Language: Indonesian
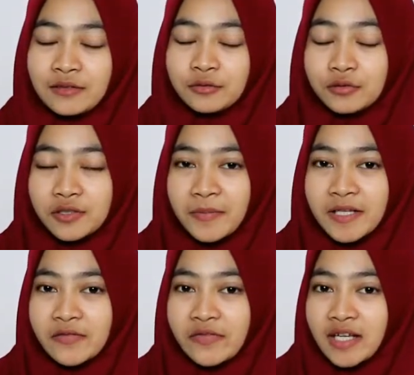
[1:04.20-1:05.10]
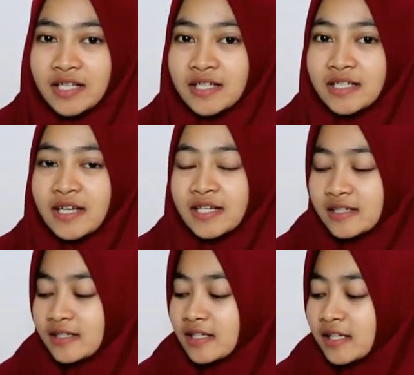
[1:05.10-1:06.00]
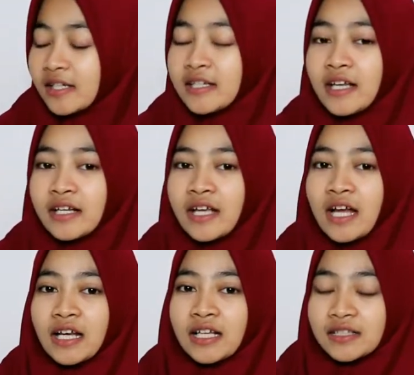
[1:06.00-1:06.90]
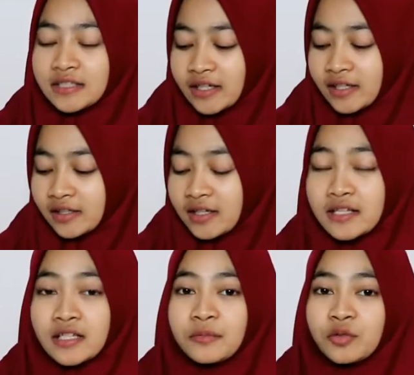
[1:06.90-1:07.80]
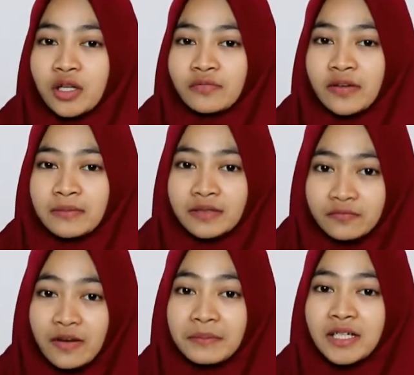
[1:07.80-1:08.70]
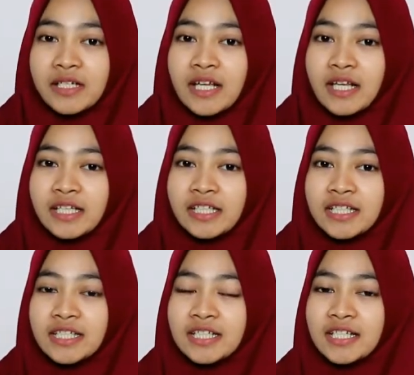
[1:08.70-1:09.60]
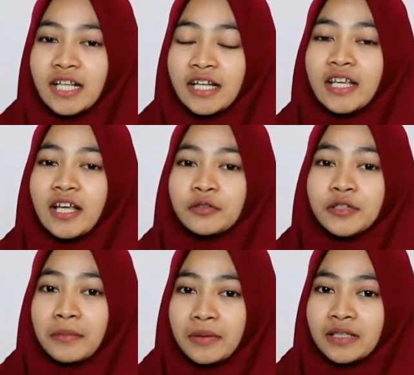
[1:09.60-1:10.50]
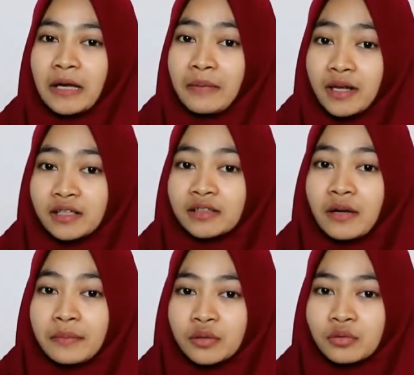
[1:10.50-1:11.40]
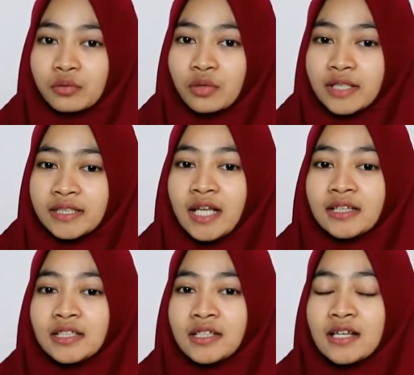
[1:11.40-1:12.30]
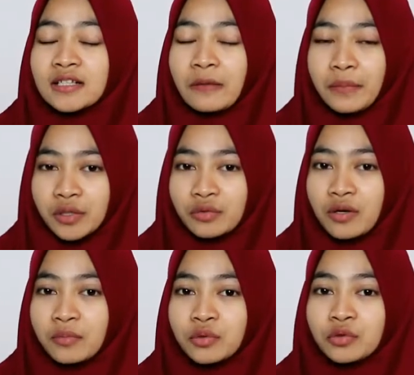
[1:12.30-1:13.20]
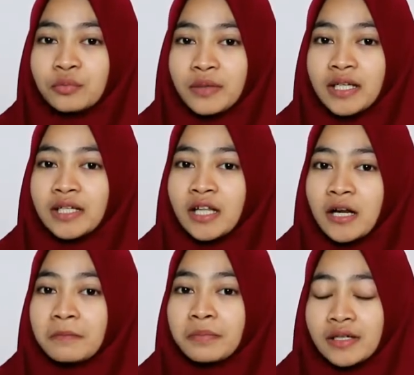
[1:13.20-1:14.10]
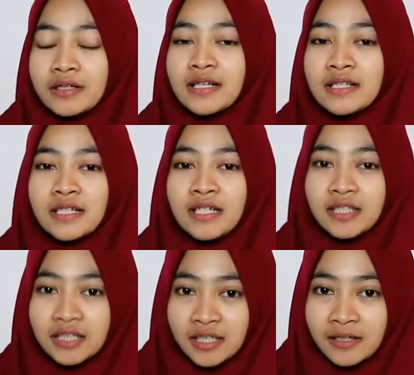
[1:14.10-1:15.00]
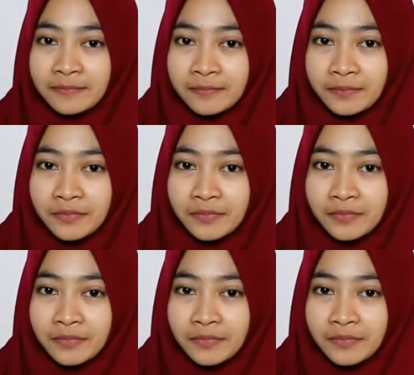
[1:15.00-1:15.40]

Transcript: Untuk spesifikasinya sendiri dari alat cek asam urat family familiar ini sendiri yaitu yang pertama rentang pengukurannya 3 sampai 20 mg per desiliter.